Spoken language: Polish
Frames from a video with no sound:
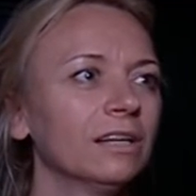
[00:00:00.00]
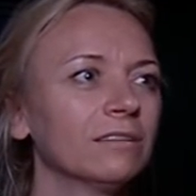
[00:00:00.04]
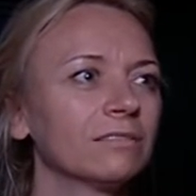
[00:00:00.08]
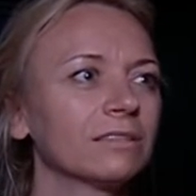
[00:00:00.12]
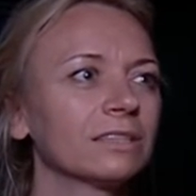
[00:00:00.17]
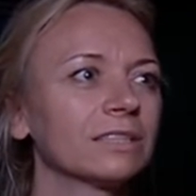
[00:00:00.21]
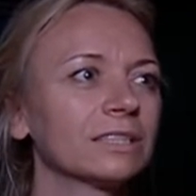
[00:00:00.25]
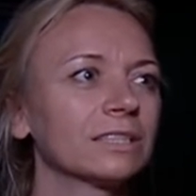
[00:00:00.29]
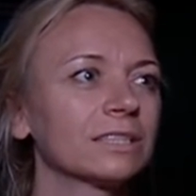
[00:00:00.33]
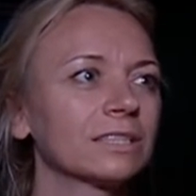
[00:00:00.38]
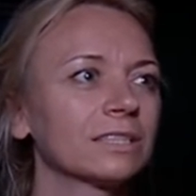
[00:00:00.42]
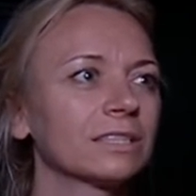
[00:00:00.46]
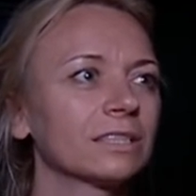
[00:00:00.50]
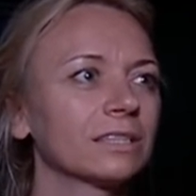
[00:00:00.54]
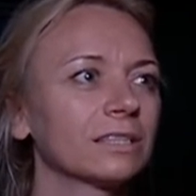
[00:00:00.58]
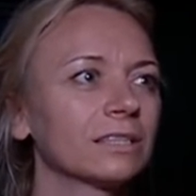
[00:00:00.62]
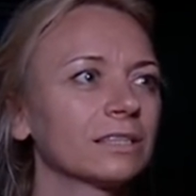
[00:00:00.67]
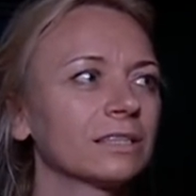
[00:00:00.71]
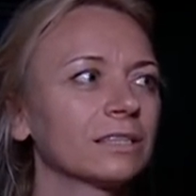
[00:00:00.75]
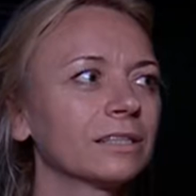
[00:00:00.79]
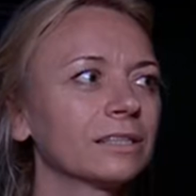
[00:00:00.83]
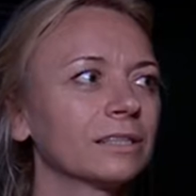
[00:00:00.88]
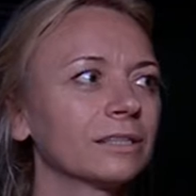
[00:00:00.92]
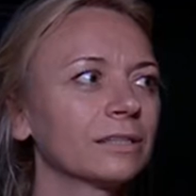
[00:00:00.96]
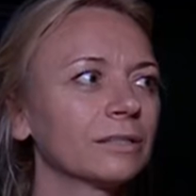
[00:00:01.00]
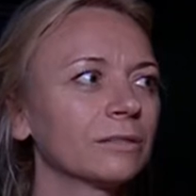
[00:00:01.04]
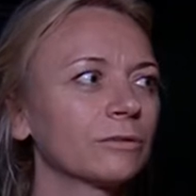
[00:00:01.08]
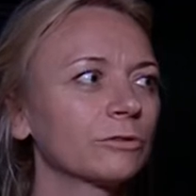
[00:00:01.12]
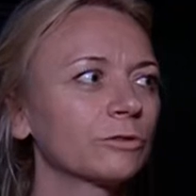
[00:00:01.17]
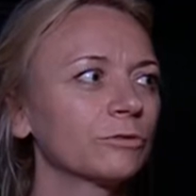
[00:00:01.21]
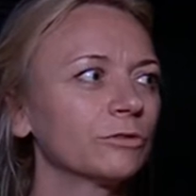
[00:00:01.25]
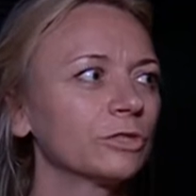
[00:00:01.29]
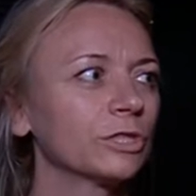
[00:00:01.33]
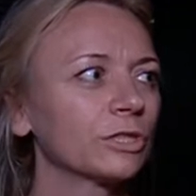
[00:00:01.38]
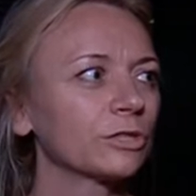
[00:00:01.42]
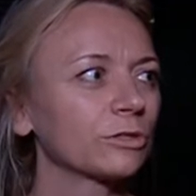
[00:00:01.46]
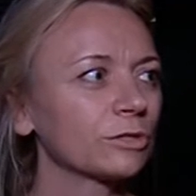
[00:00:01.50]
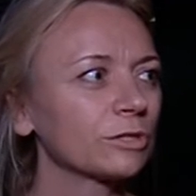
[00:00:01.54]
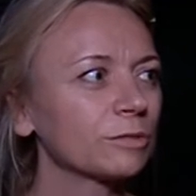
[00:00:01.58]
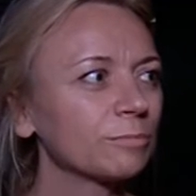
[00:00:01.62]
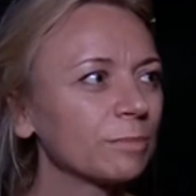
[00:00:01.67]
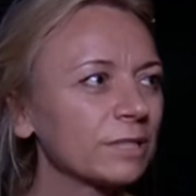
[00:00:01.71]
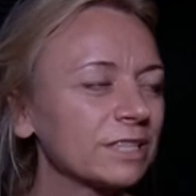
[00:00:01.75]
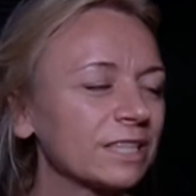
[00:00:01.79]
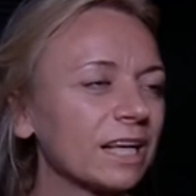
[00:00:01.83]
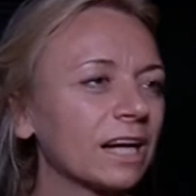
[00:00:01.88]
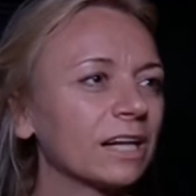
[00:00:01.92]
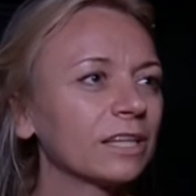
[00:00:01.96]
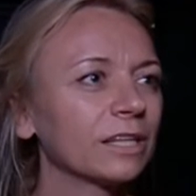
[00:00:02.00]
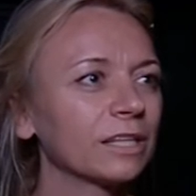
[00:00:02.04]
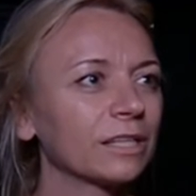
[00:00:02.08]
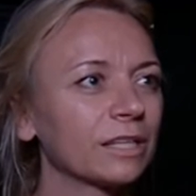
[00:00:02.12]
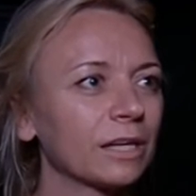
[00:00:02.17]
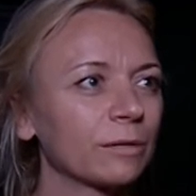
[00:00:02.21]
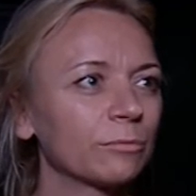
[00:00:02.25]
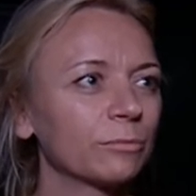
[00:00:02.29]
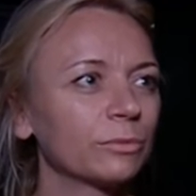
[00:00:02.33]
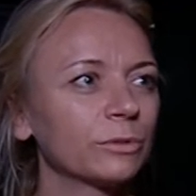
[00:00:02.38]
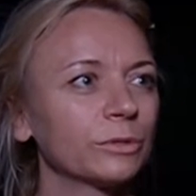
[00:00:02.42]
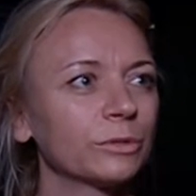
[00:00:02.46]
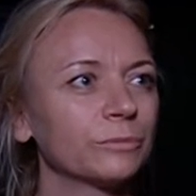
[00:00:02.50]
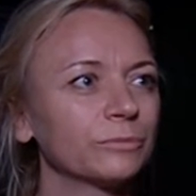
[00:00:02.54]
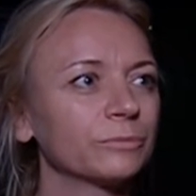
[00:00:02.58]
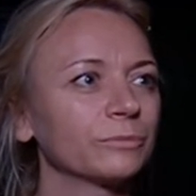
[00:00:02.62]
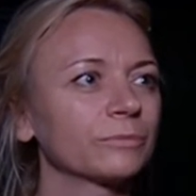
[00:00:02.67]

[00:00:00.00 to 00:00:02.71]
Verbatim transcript: więc e, oczywiście są specjalnie jakby m,